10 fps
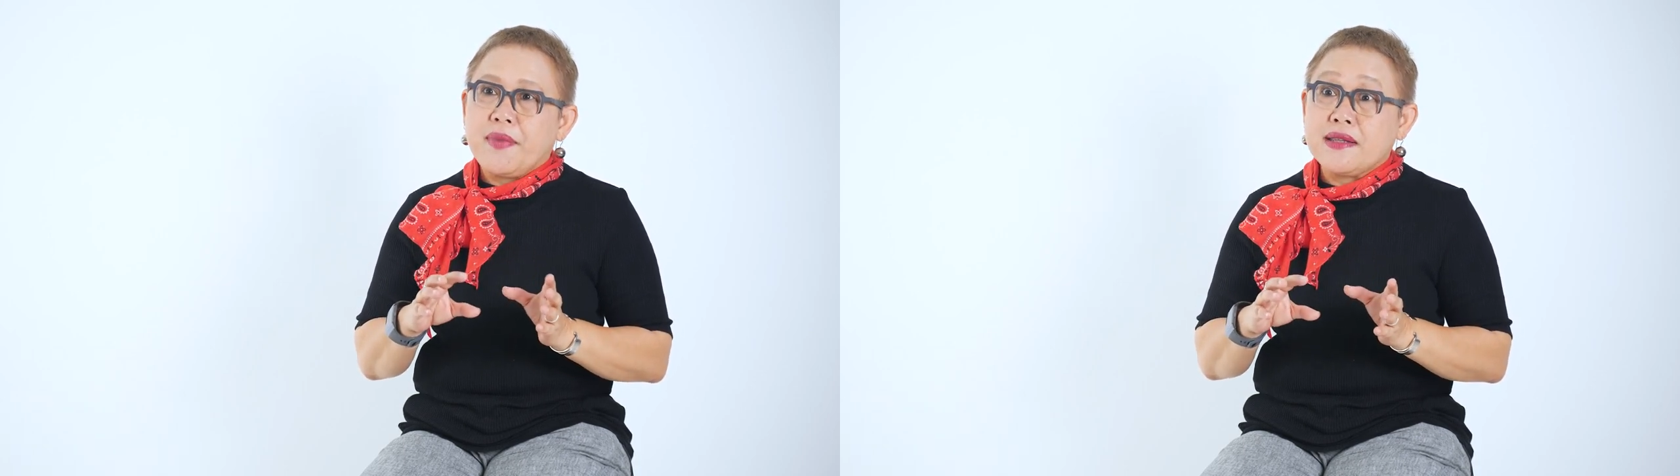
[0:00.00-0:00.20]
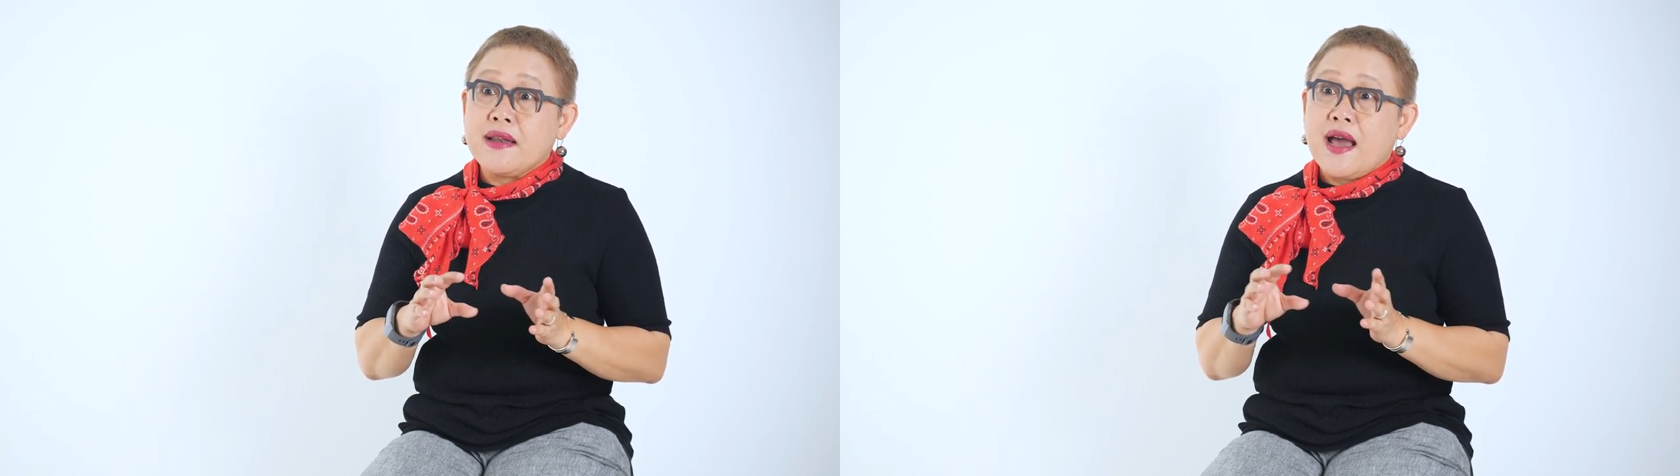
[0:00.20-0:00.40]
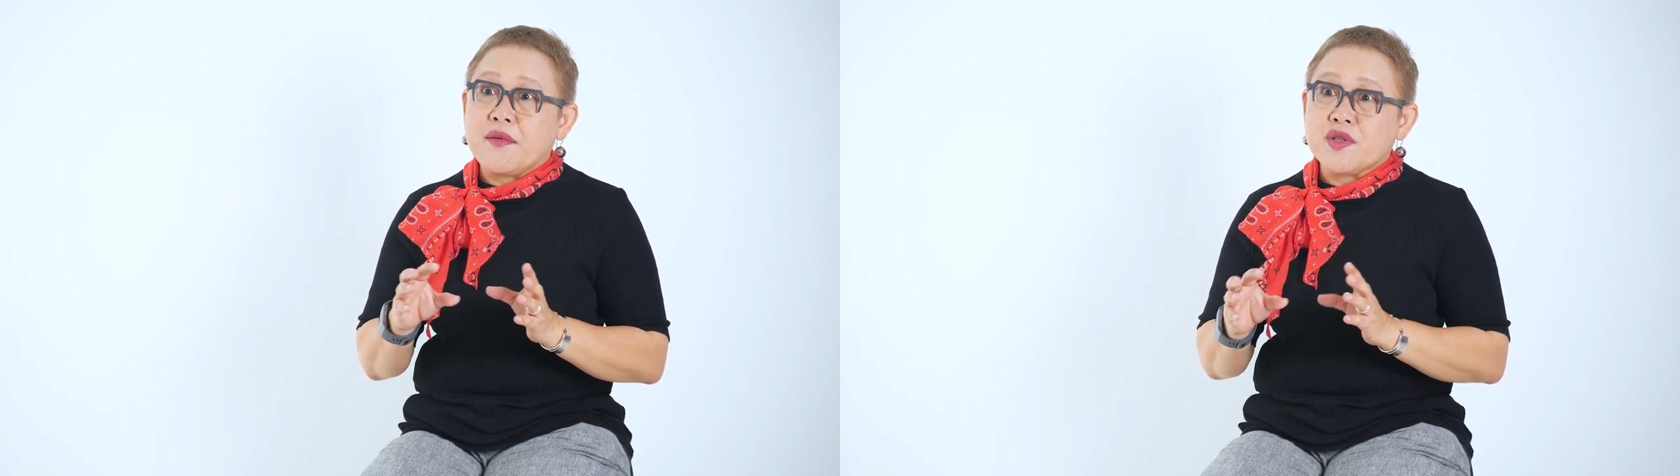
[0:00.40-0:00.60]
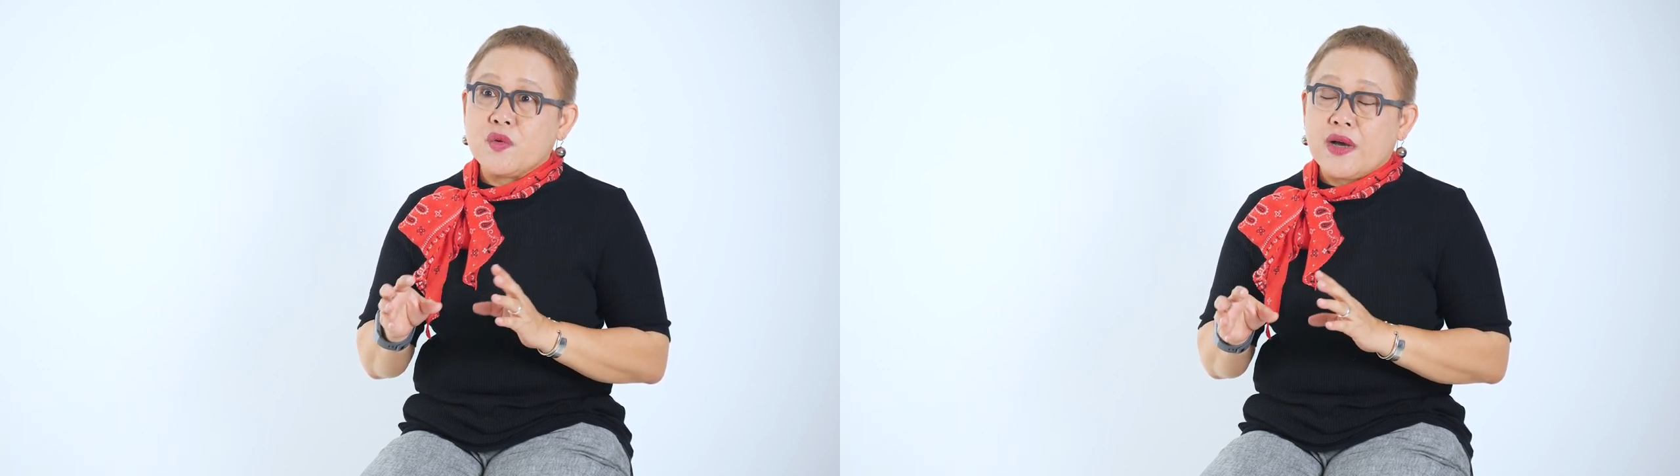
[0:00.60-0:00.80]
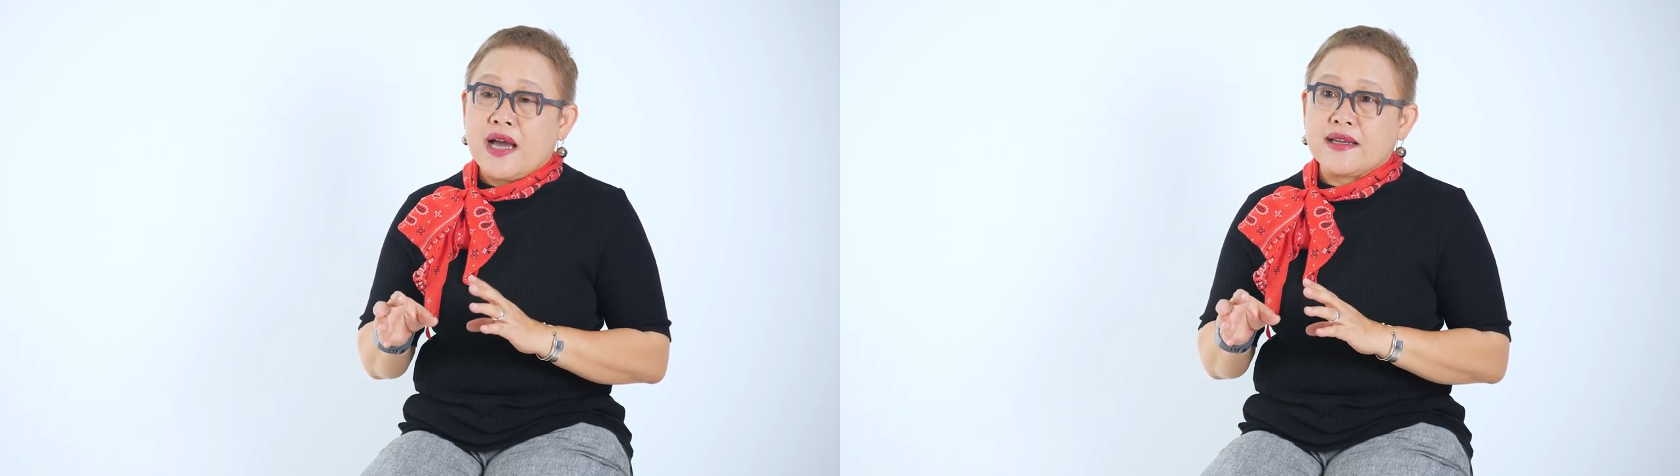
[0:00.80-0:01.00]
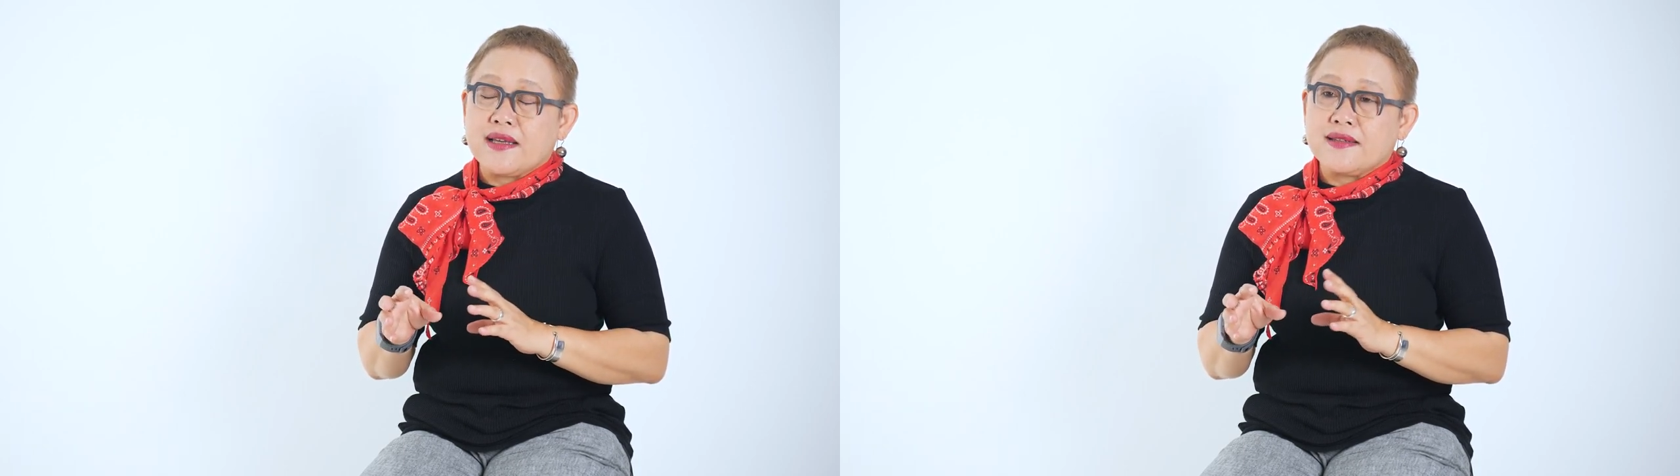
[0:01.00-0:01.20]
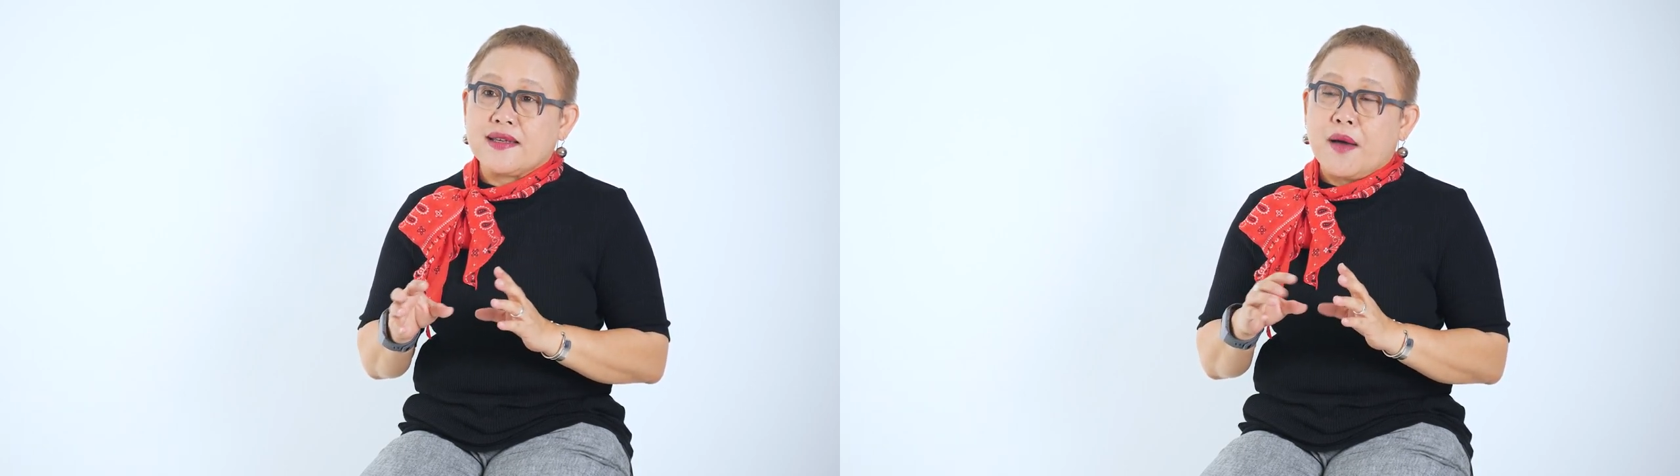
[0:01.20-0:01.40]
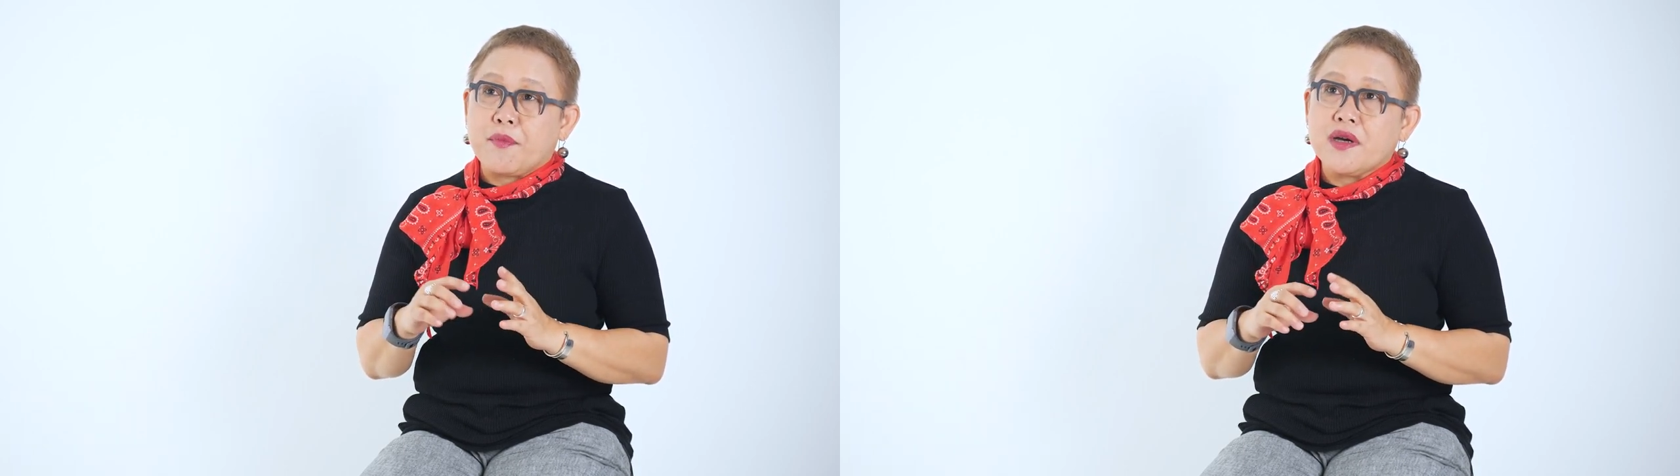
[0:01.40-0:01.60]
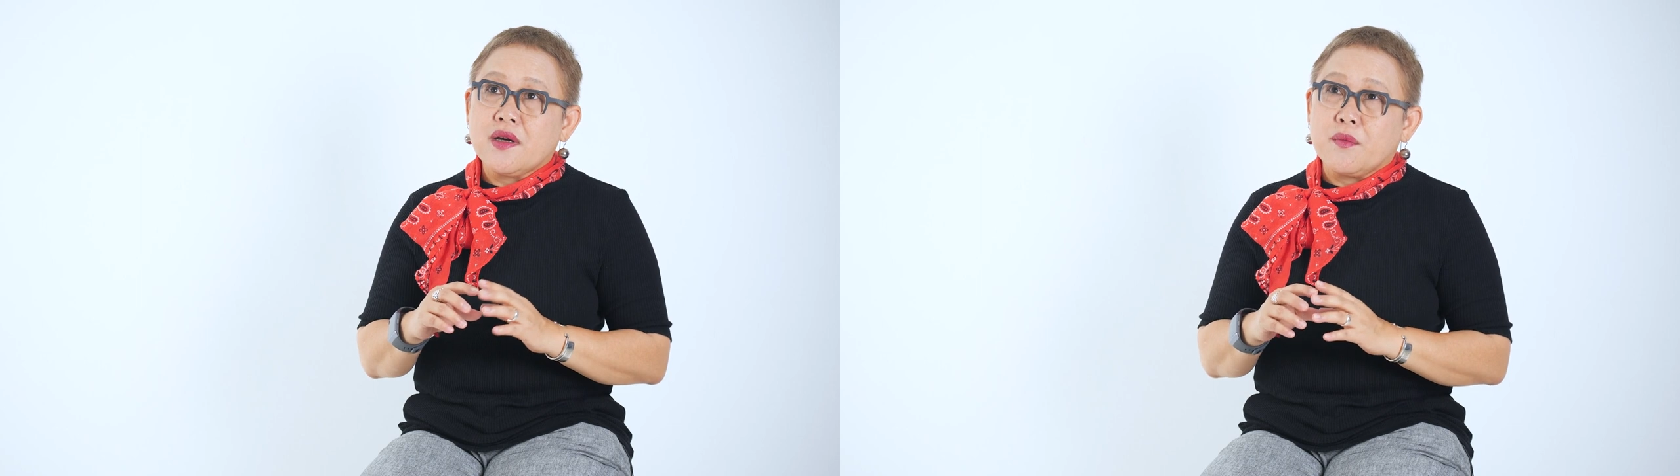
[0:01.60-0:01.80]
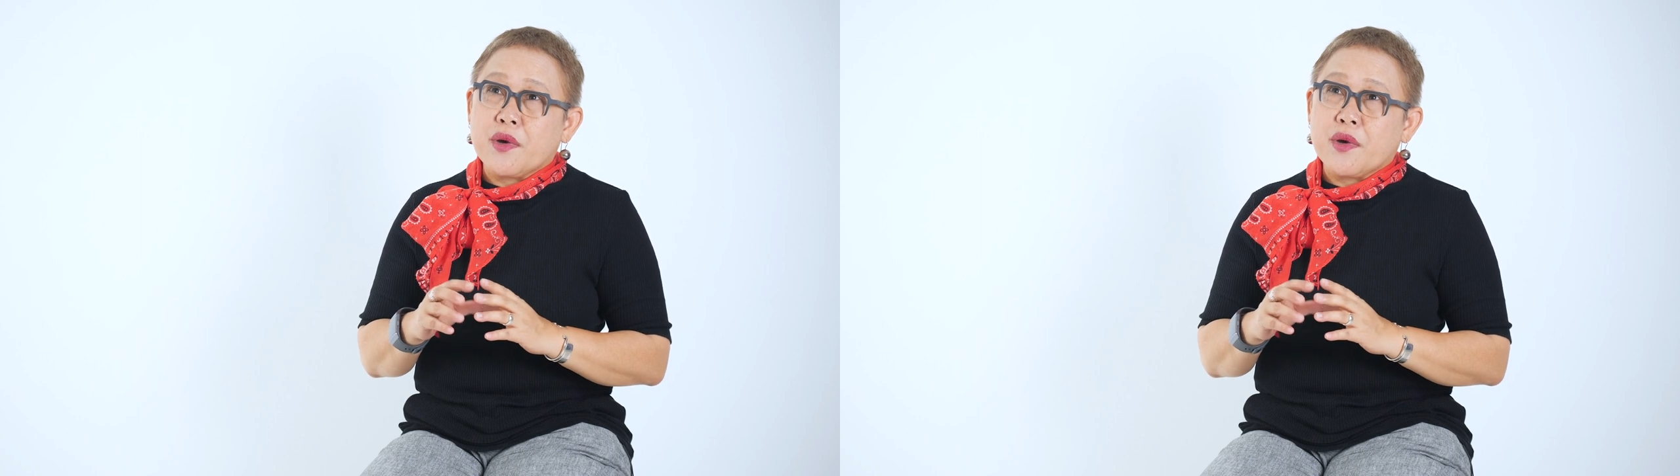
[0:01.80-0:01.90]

พัฒนามาสู่การกิจกรรม ก็คือ